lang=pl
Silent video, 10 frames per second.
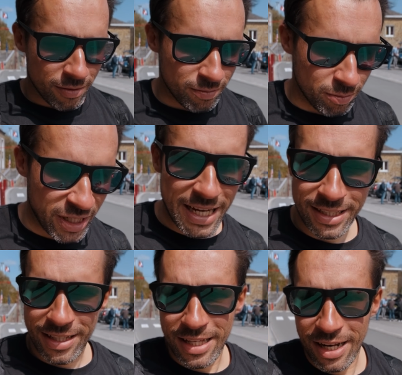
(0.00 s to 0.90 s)

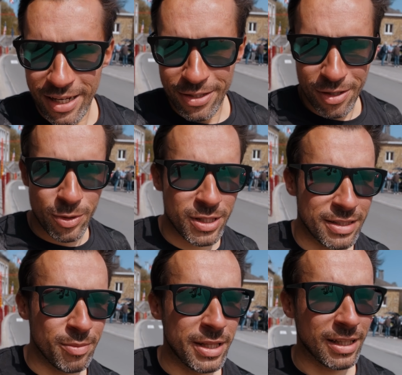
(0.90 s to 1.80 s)
przejezdne dalej, no to można
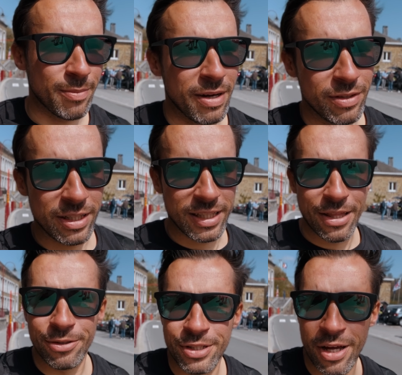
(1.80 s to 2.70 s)
sobie tak naprawdę
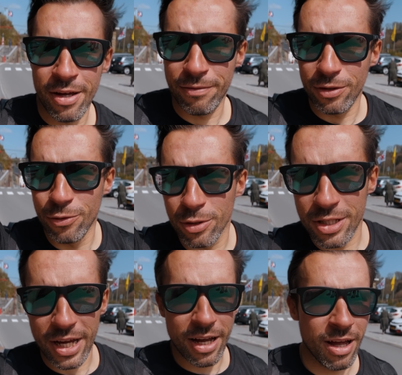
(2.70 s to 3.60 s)
stanąć w dwóch,
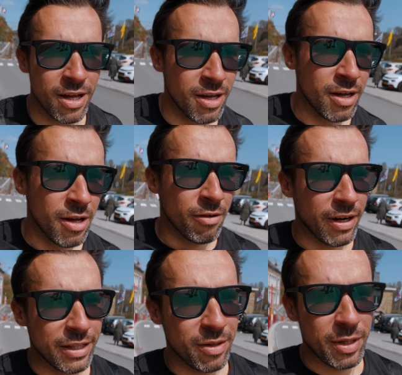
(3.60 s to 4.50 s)
trzech
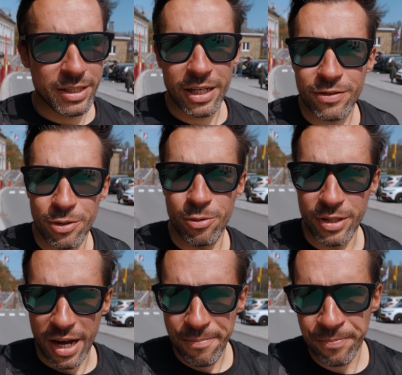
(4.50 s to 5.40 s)
fajnych miejscach w ciągu
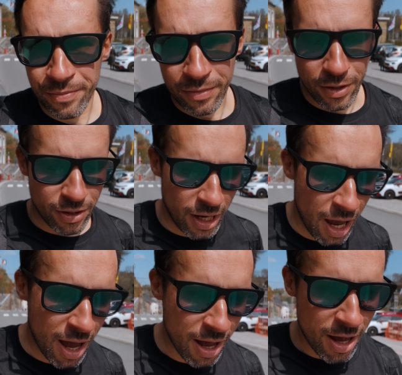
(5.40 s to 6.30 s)
dnia. No i
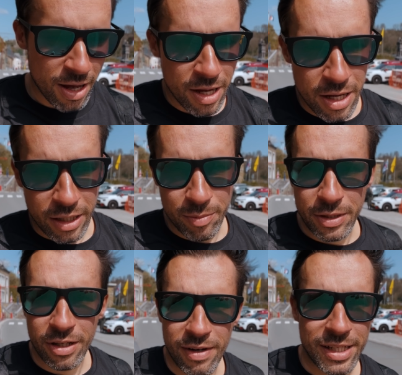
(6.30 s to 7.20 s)

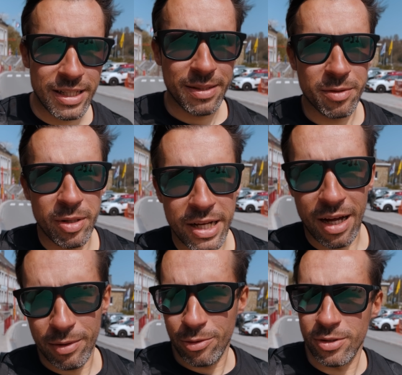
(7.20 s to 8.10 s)
kibicować razem z
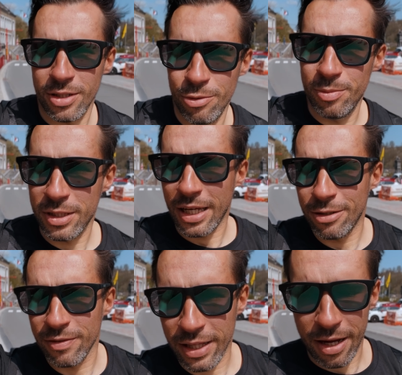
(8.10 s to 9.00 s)
Belgami, tudzież ludźmi z całego
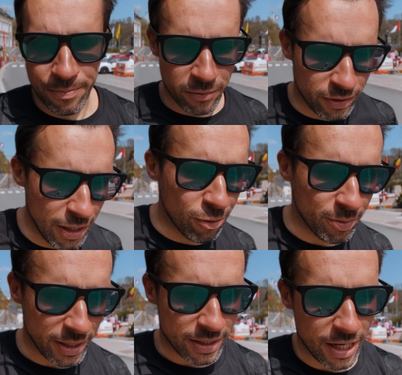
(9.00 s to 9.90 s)
świata w kilku
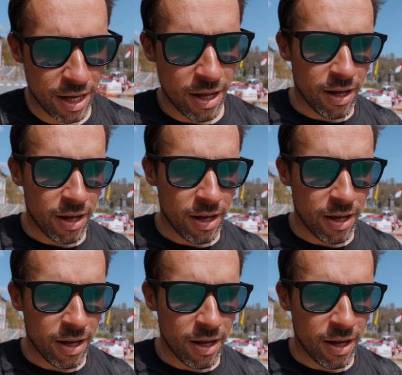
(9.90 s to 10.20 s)
miejscach.